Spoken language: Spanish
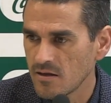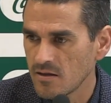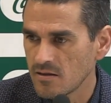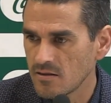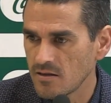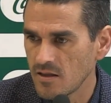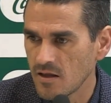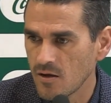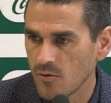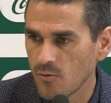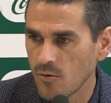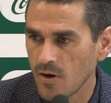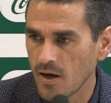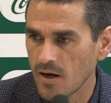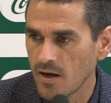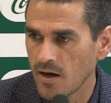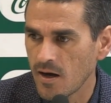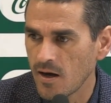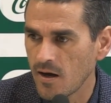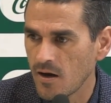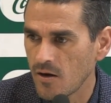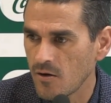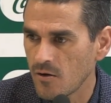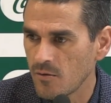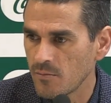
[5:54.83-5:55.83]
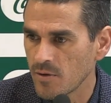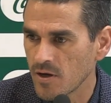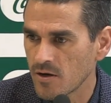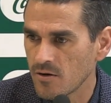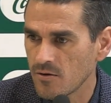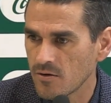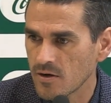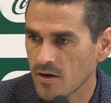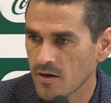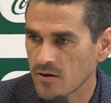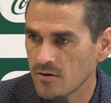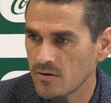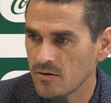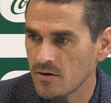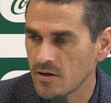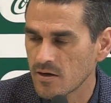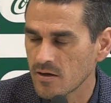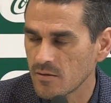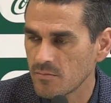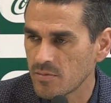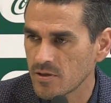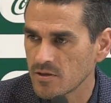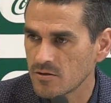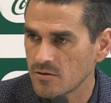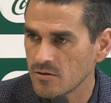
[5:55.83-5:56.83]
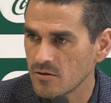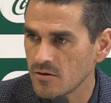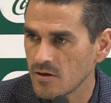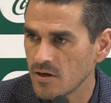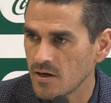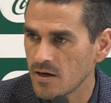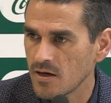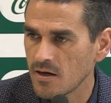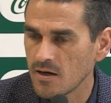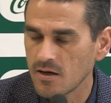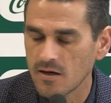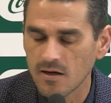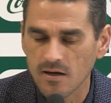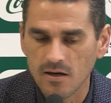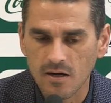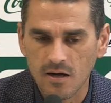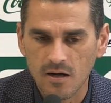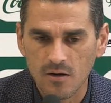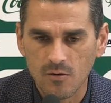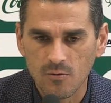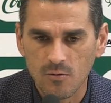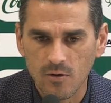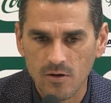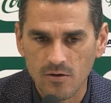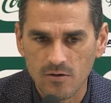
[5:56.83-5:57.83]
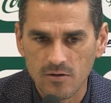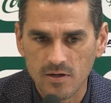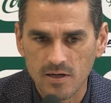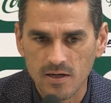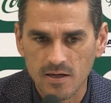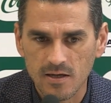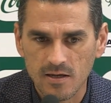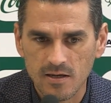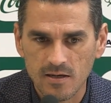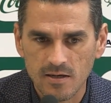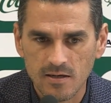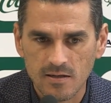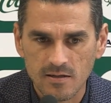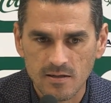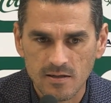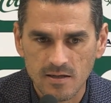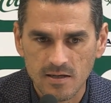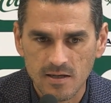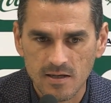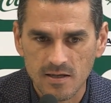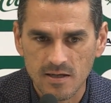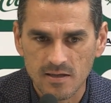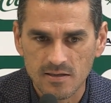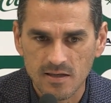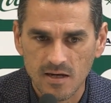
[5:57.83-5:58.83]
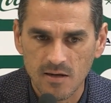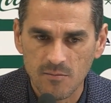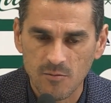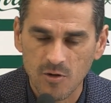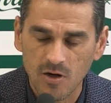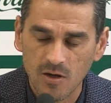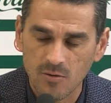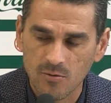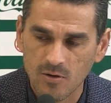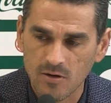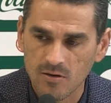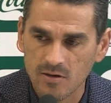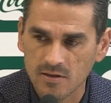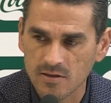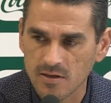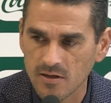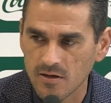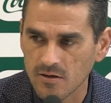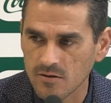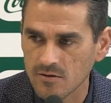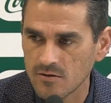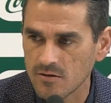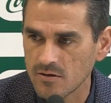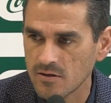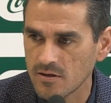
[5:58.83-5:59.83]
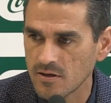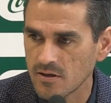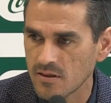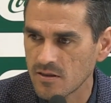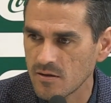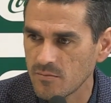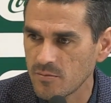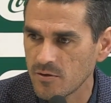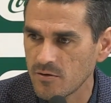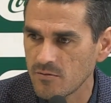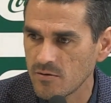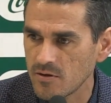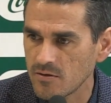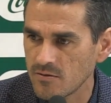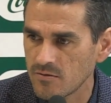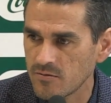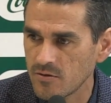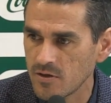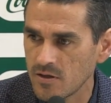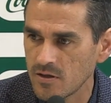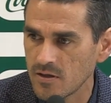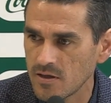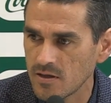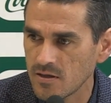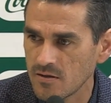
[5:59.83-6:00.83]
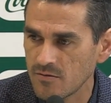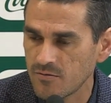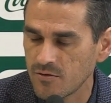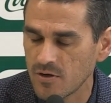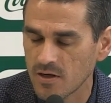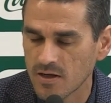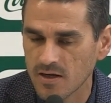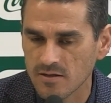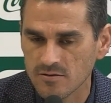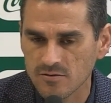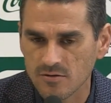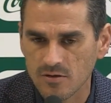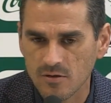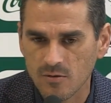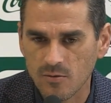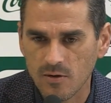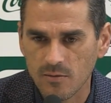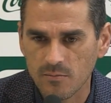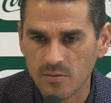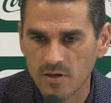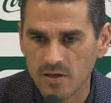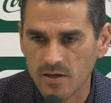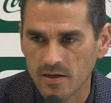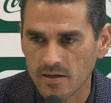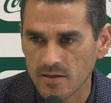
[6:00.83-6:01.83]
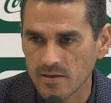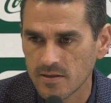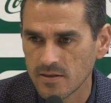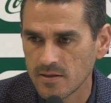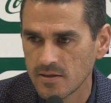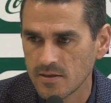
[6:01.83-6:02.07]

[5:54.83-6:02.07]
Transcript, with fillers: de iguala o mejora con respecto al jugador que, ya teníamos la cuarta anterior con este y, y, fue el caso de Juan Villar.